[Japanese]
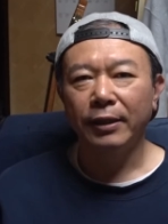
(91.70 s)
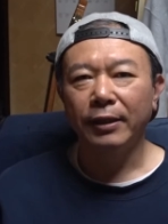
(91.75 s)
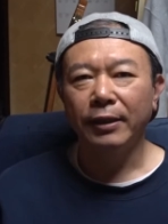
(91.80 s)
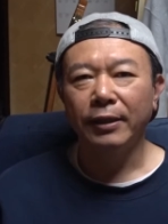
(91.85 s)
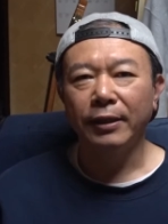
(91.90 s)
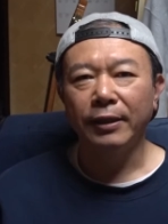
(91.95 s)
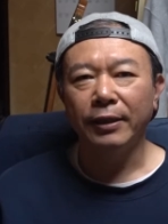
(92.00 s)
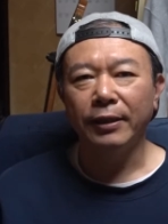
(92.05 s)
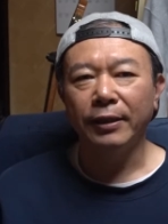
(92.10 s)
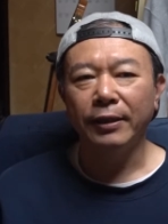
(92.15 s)

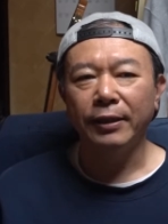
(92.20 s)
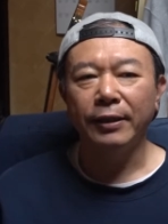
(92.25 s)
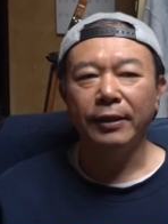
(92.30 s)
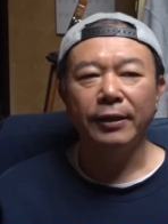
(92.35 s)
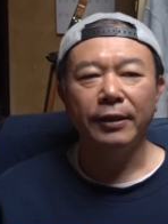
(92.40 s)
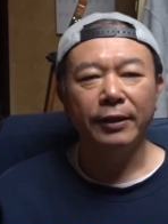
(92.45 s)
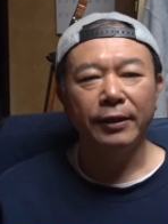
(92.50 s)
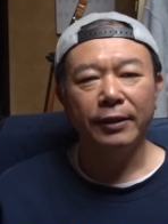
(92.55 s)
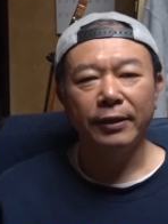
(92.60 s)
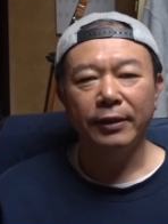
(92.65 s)

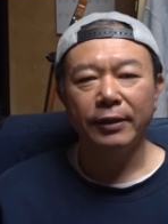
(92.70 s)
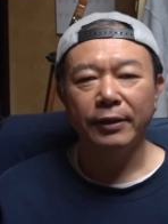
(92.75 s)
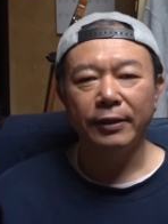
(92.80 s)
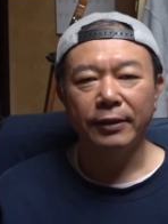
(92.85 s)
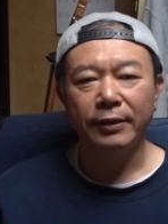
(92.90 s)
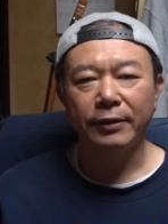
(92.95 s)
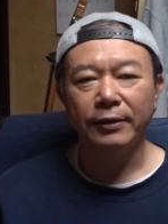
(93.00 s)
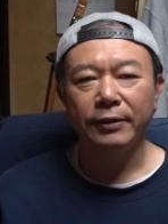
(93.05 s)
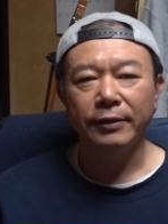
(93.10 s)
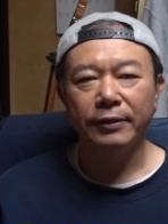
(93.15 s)

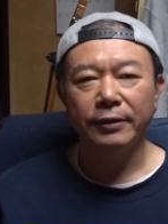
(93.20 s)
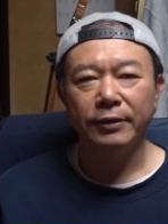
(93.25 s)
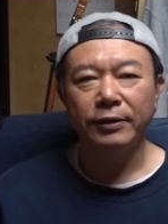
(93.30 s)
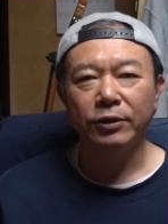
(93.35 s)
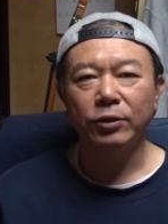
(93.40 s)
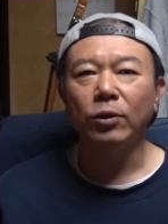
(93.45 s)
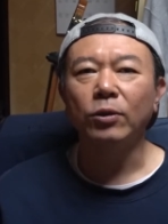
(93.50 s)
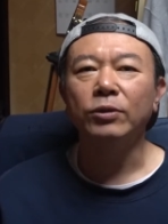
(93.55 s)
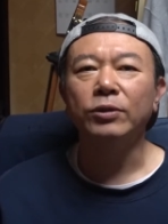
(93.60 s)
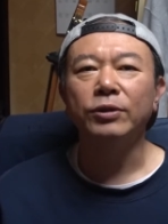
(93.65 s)
えー、
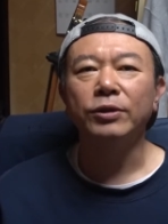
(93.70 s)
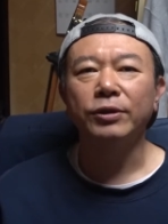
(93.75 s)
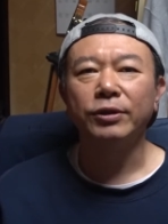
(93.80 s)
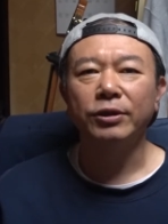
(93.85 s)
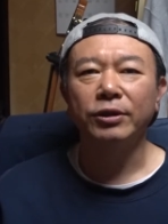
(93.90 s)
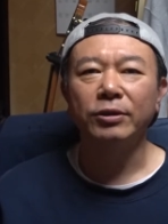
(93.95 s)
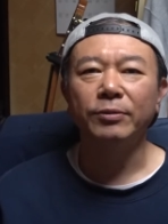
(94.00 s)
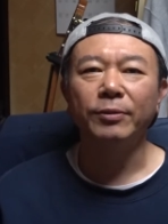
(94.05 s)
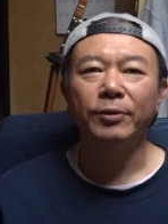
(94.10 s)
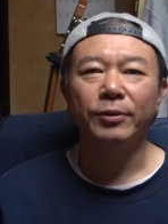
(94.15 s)
操縦
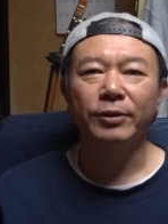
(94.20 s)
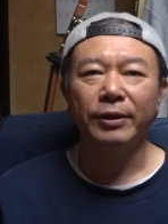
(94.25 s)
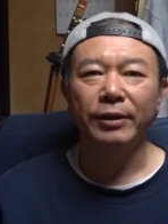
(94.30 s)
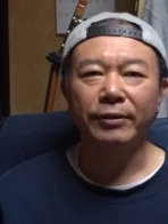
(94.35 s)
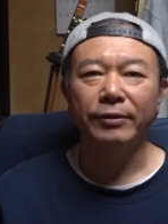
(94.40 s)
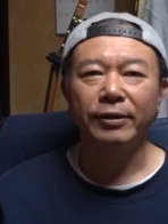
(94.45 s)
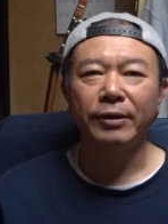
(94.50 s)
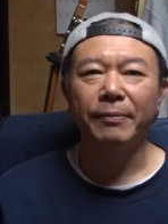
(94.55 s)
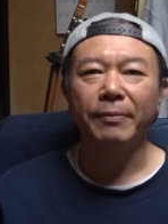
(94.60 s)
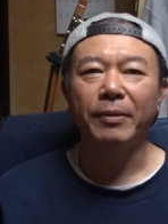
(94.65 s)
するものな
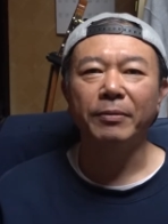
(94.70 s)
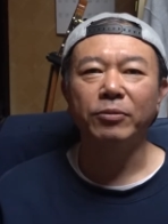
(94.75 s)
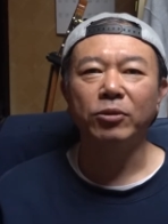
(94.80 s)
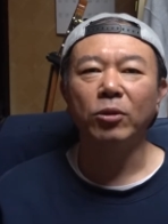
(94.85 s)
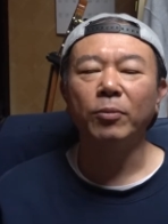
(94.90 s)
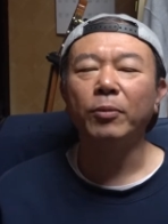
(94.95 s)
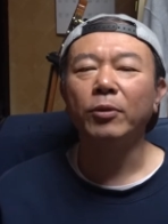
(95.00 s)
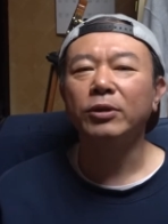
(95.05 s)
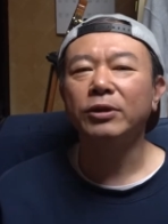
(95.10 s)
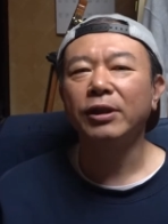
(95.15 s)
のでやっぱ
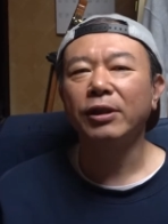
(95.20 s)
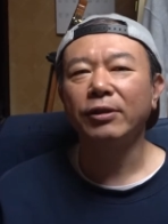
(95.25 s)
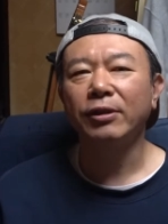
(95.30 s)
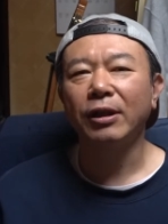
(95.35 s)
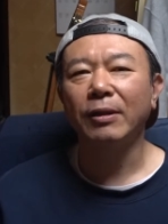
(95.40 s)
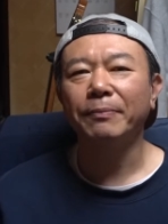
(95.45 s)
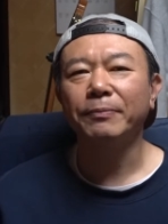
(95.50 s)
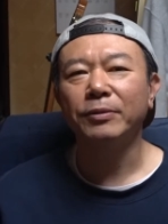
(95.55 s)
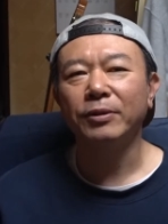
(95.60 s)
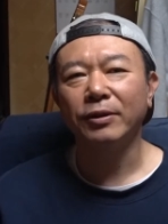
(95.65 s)
プロポのセットアップ